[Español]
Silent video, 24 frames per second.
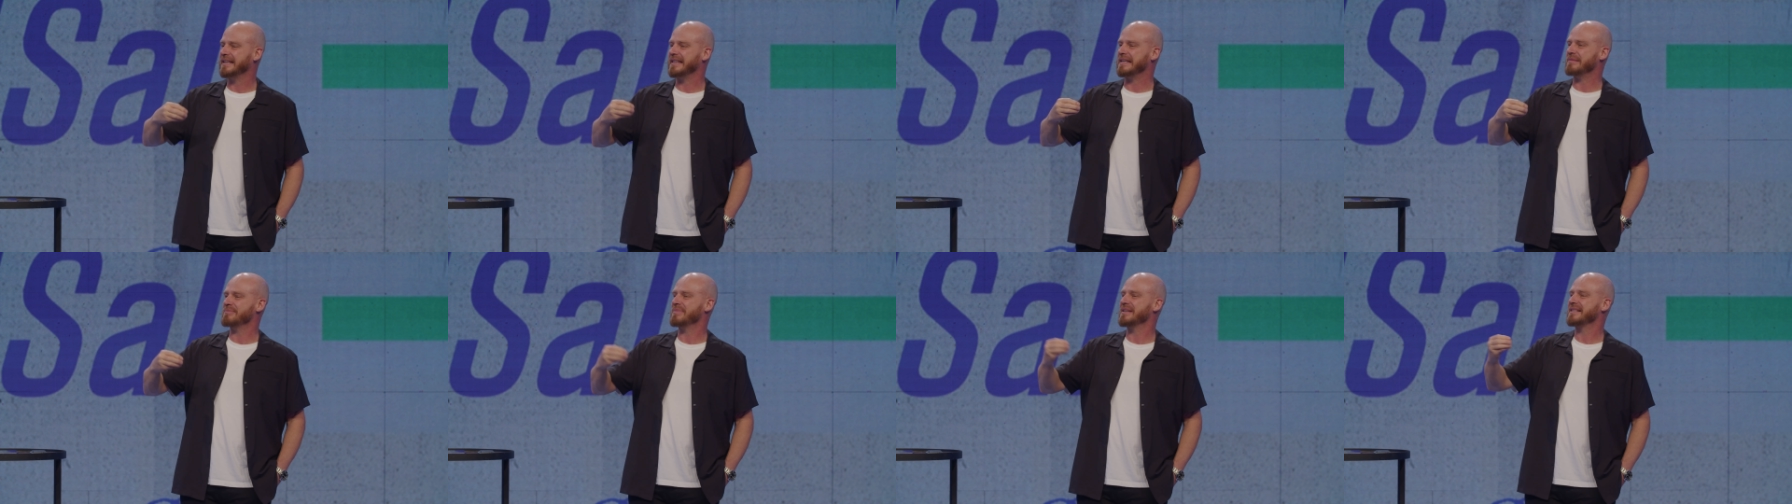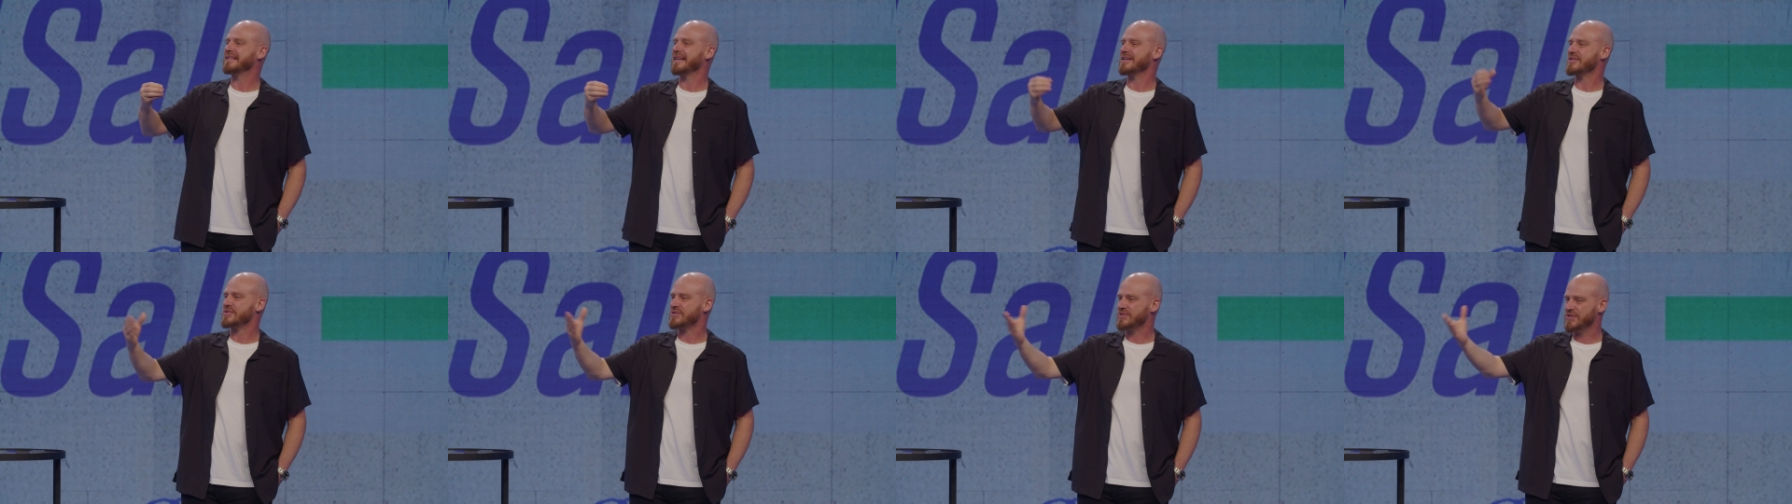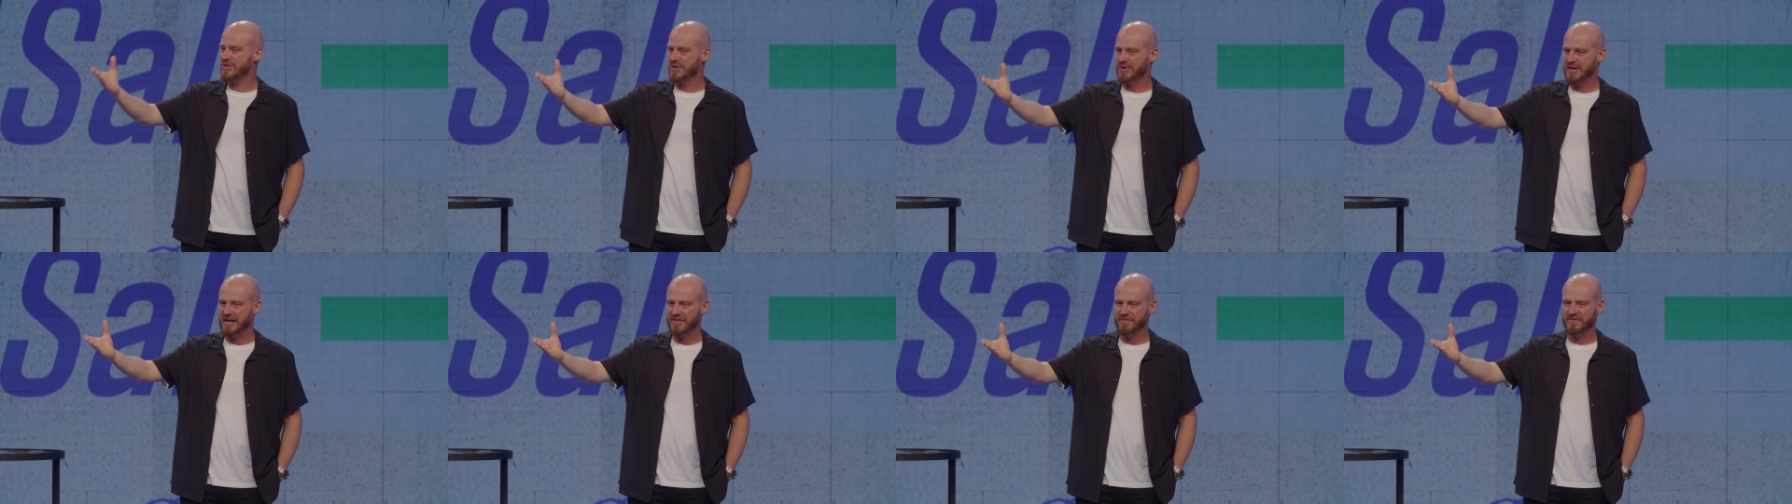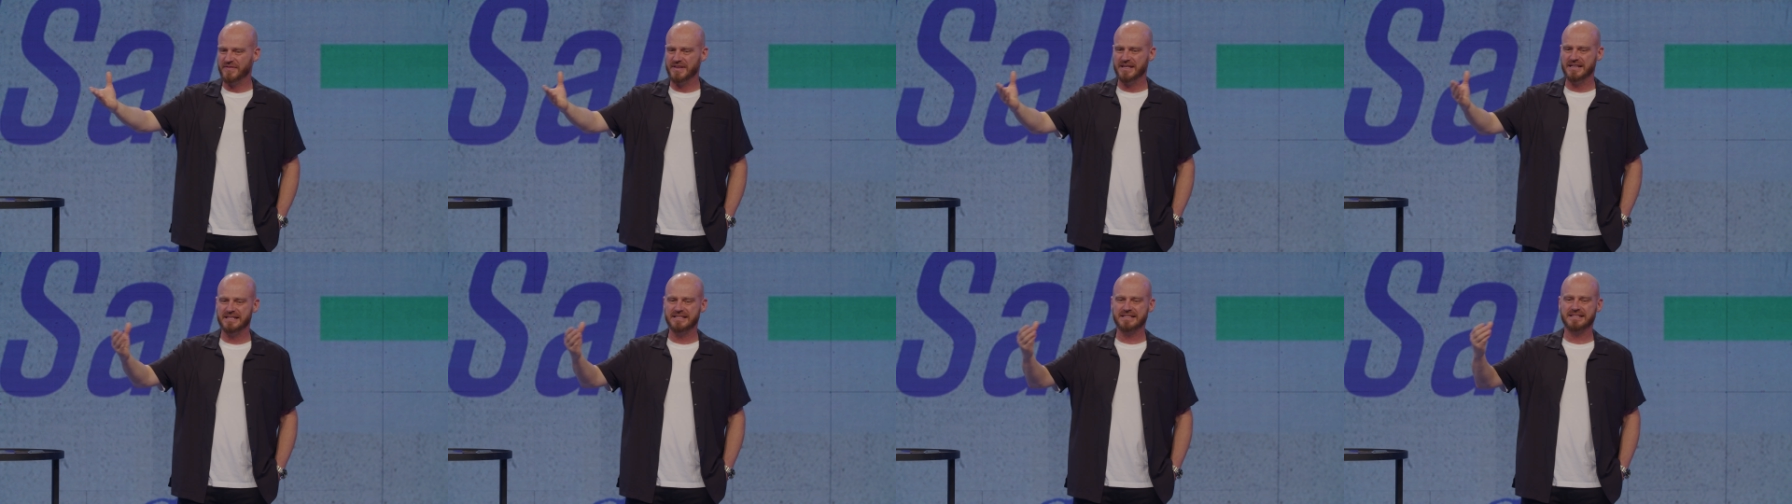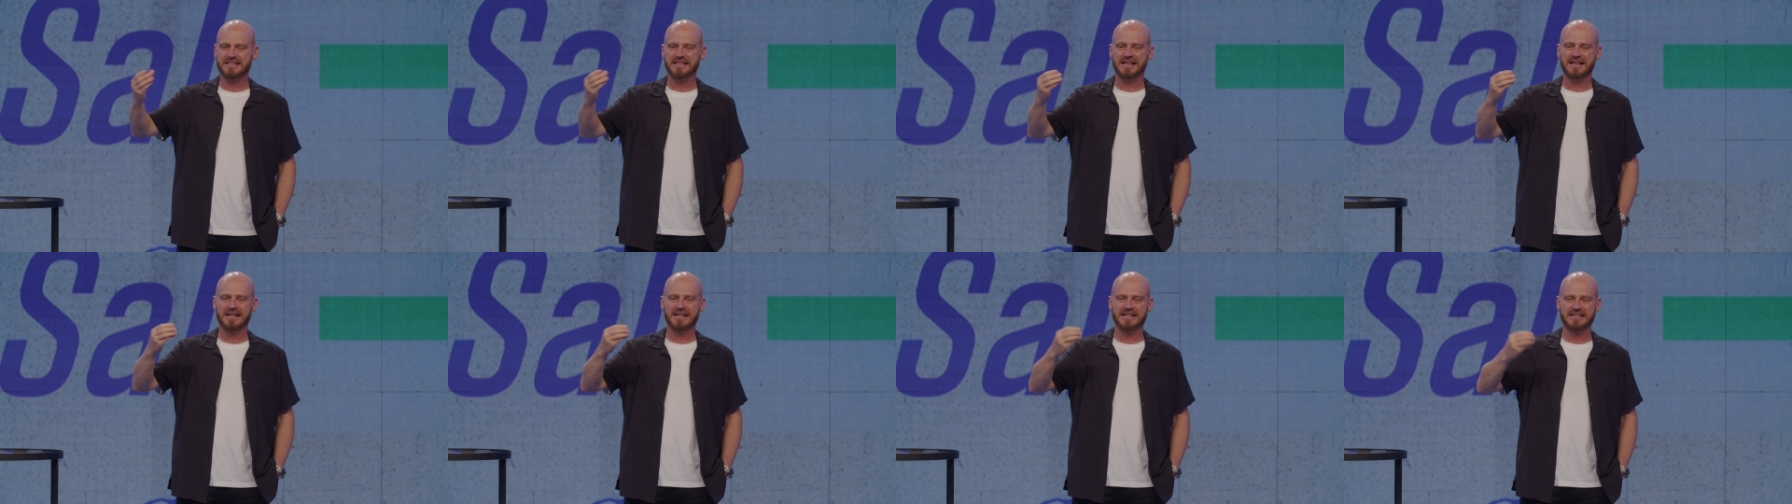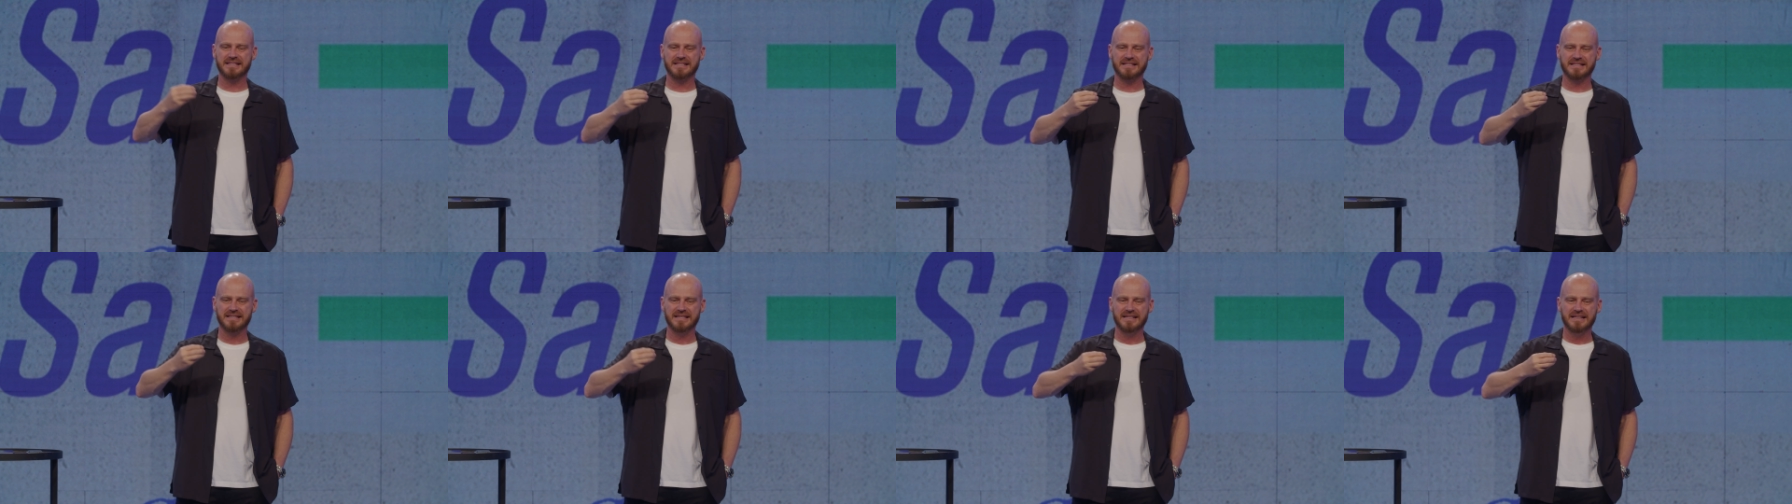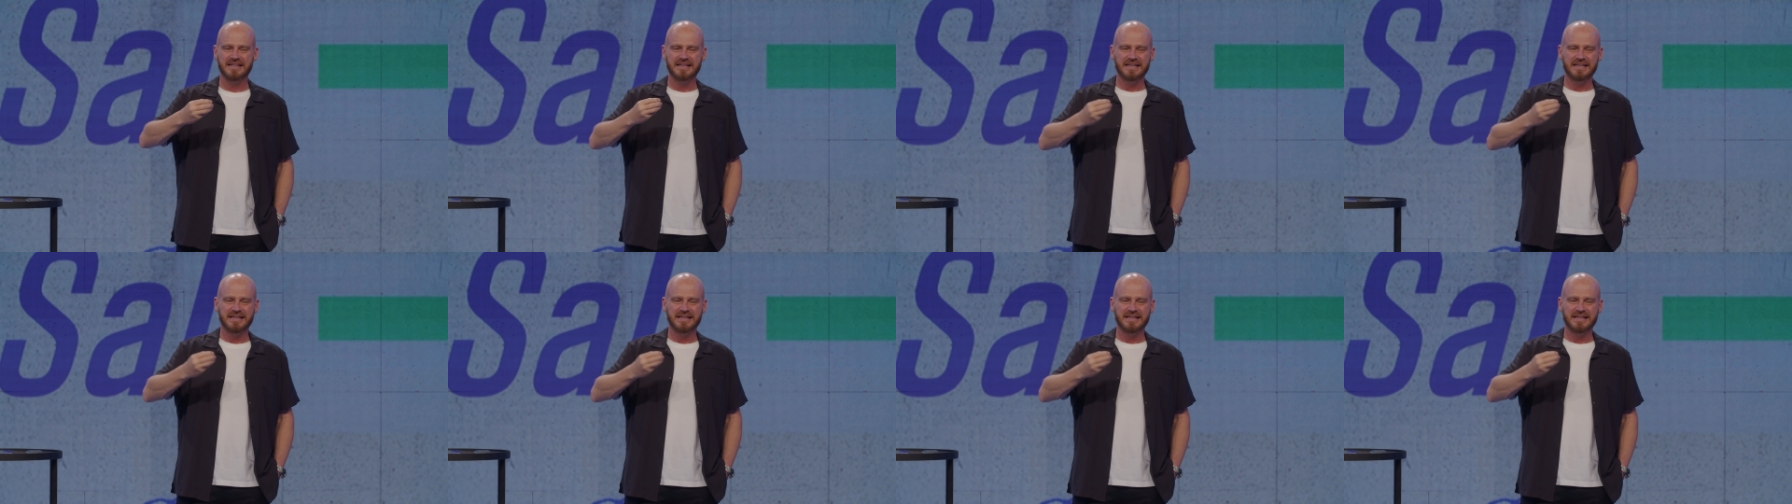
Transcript: invitación a fiestas,